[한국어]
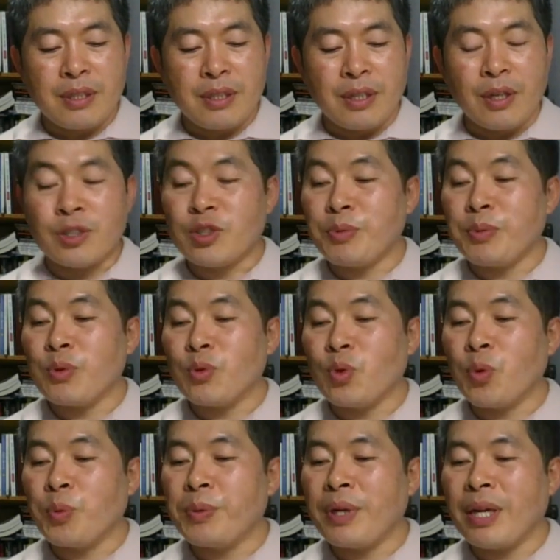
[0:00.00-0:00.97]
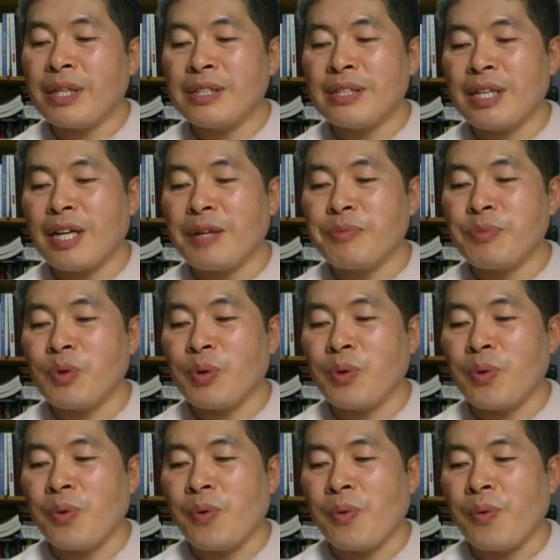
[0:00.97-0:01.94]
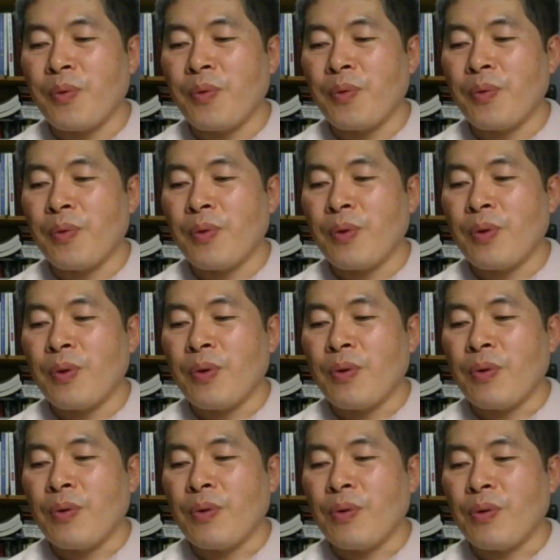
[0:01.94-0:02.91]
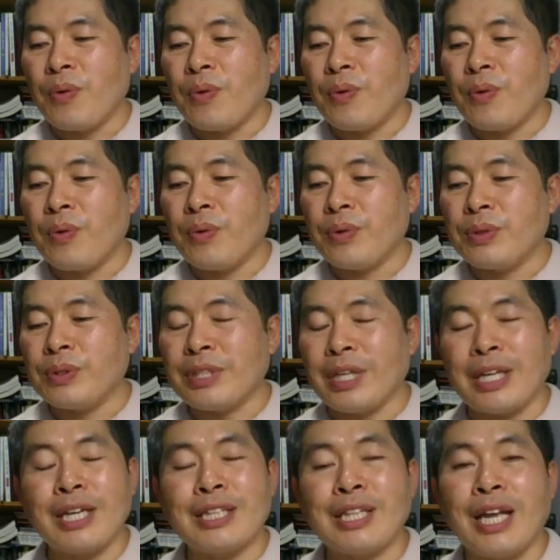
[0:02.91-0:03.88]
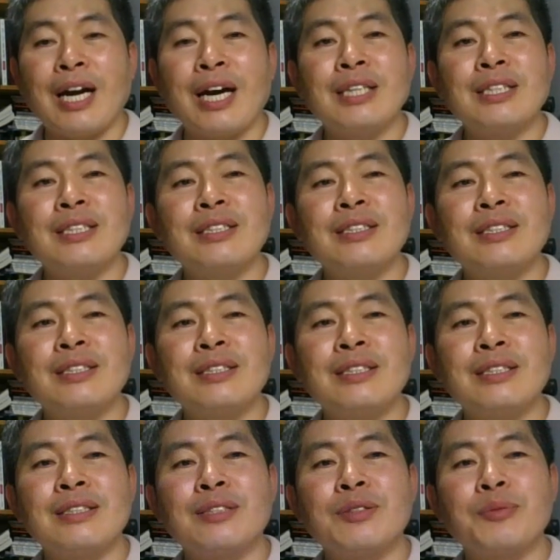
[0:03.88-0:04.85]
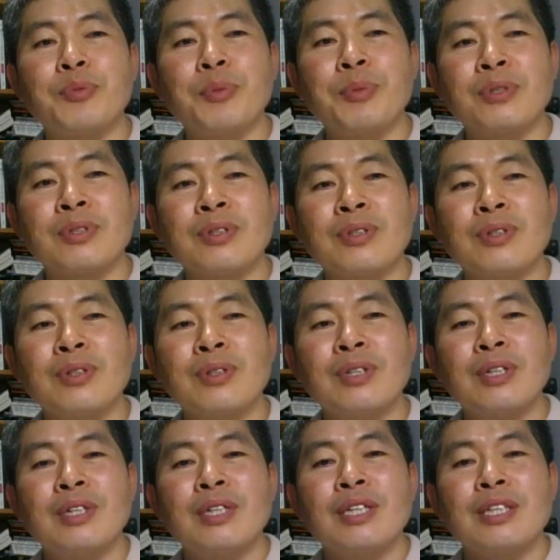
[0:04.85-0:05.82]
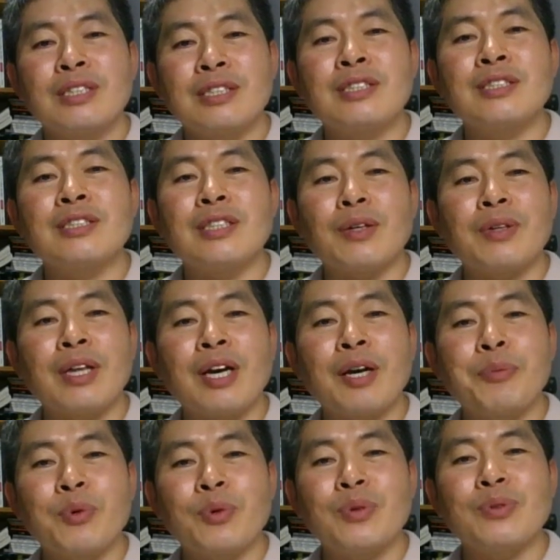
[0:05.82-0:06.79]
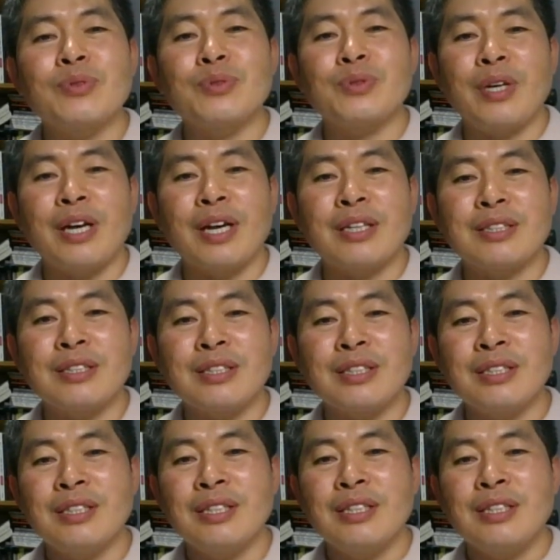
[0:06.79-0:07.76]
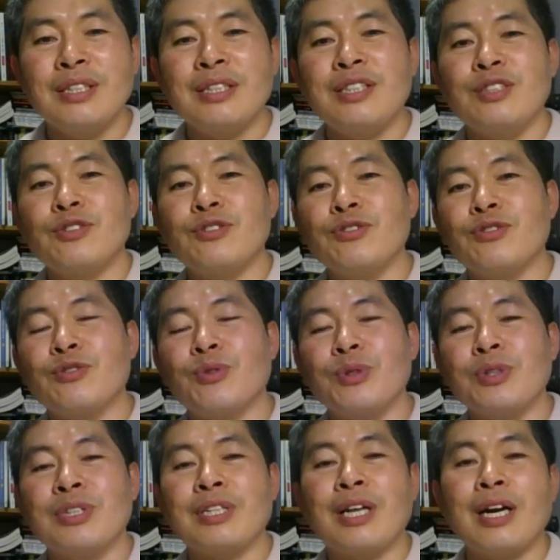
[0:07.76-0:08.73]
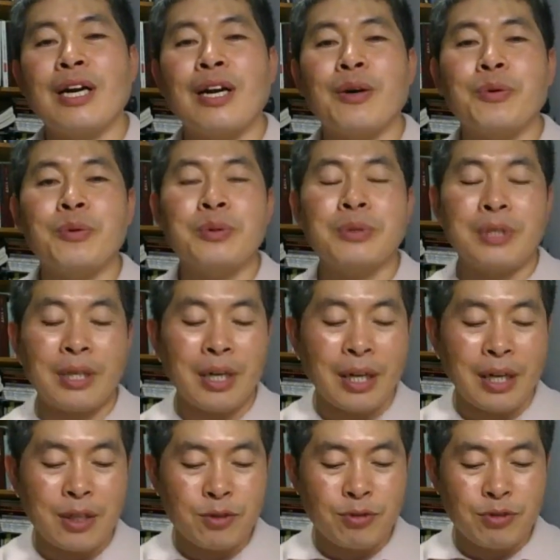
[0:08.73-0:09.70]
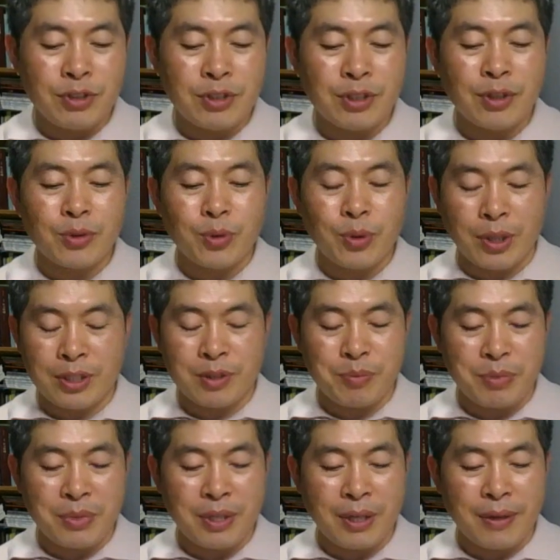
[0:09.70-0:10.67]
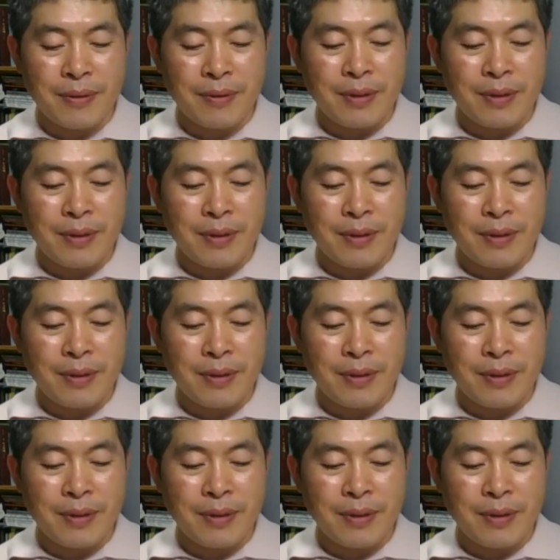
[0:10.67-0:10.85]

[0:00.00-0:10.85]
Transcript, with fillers: 어쩌면 욥이라는 사람도 어, 자기가 당한 일들을 보면서 진짜 내가 모르는 죄악들이 있을 수도 있다라고 생각할 수 있을 것도 같습니다.